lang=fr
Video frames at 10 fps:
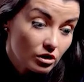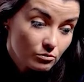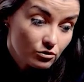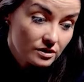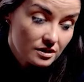
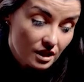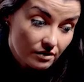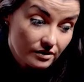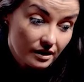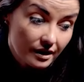comme le disent
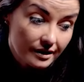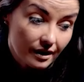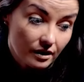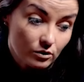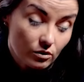Gervella et
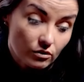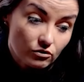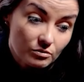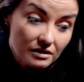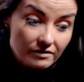Ayo en
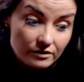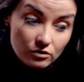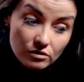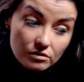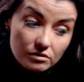
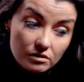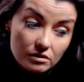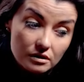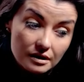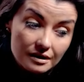2022,
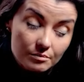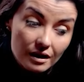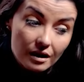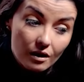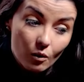eh
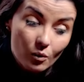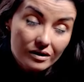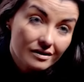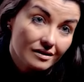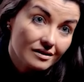ben, on
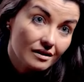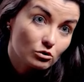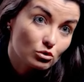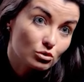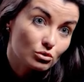crée
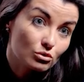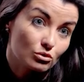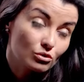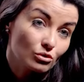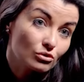quelque
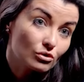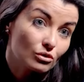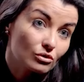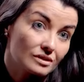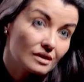chose
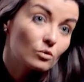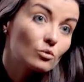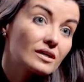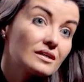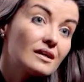d'autre. C'est-à-dire
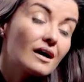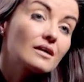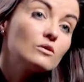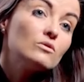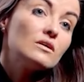qu'on crée de la
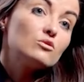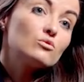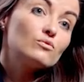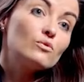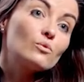
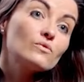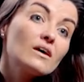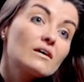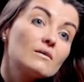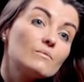régulation
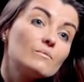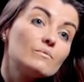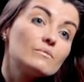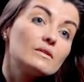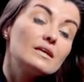volontaire.
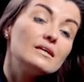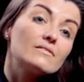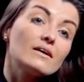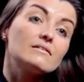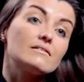Et
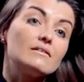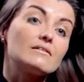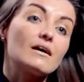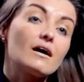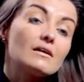ça,
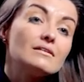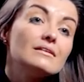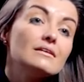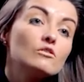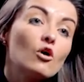c'est
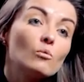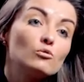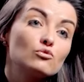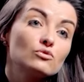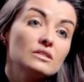un
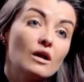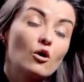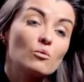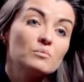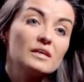énorme souci.
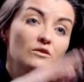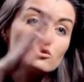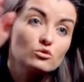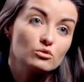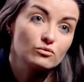Alors, bien
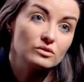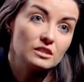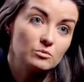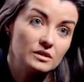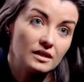d'autres vous
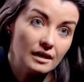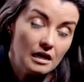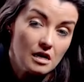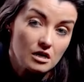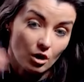expliqueraient,
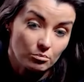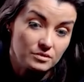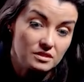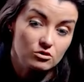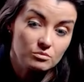comme BIS